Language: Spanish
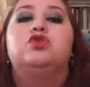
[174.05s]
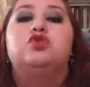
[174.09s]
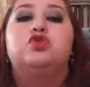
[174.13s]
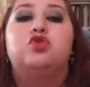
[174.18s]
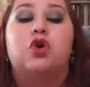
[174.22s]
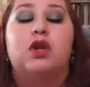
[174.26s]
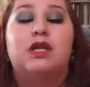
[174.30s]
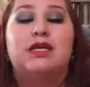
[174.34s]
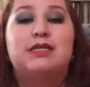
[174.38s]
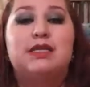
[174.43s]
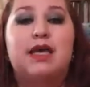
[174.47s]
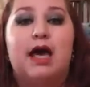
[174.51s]

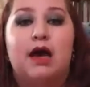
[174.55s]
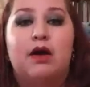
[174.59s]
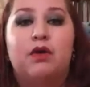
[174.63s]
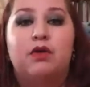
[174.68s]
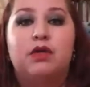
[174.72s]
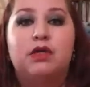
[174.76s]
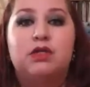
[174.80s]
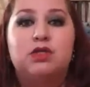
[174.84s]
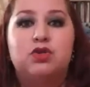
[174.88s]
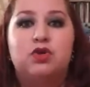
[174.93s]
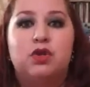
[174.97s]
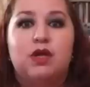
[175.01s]
Yo les
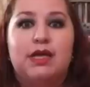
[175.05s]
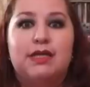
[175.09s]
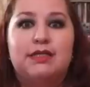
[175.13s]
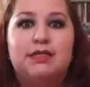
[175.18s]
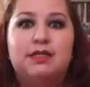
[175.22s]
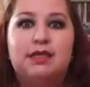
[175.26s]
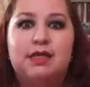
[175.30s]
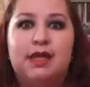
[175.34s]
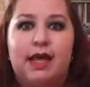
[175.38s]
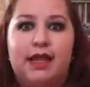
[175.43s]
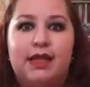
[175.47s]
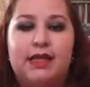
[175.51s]
hago, de hecho, las
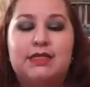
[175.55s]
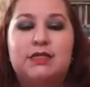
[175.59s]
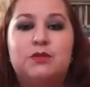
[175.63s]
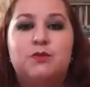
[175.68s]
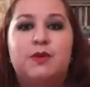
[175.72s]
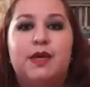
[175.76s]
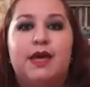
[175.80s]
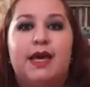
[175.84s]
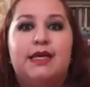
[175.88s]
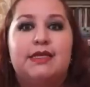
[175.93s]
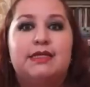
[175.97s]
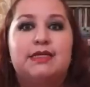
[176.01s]
tiradas
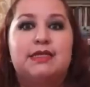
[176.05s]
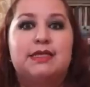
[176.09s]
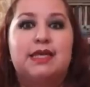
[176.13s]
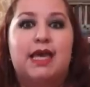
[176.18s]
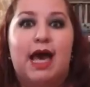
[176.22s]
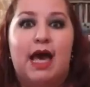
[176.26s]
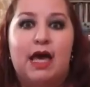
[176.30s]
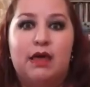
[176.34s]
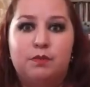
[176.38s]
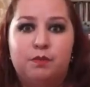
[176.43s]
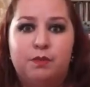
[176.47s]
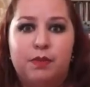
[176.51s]
vía
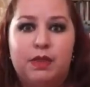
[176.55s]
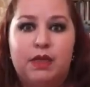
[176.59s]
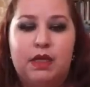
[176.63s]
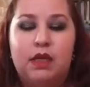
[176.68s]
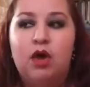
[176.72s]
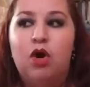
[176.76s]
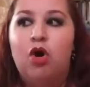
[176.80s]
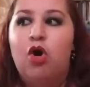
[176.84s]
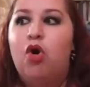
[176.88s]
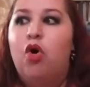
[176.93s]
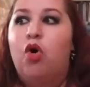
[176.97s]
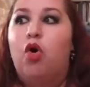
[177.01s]
Skype